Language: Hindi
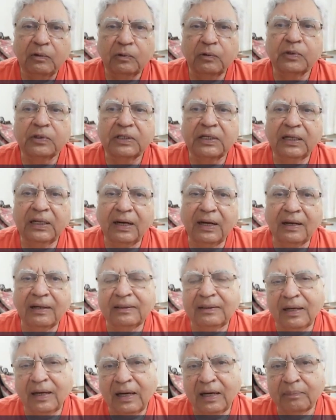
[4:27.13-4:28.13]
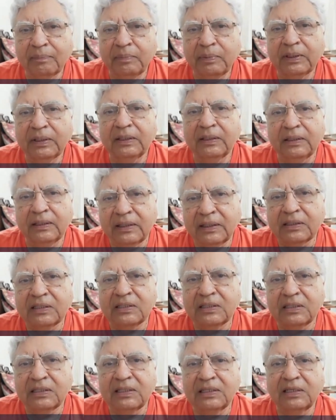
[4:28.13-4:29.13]
उसके आधार पर हर
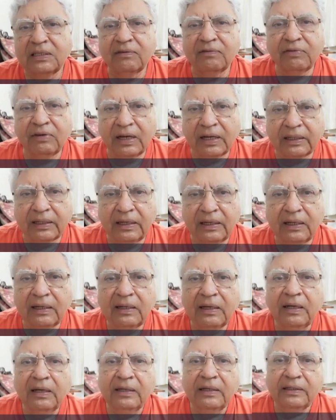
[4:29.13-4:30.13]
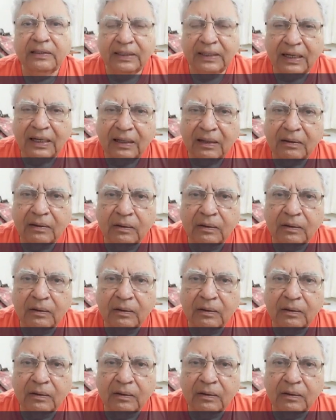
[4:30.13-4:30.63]
चीज़ की व्याख्या या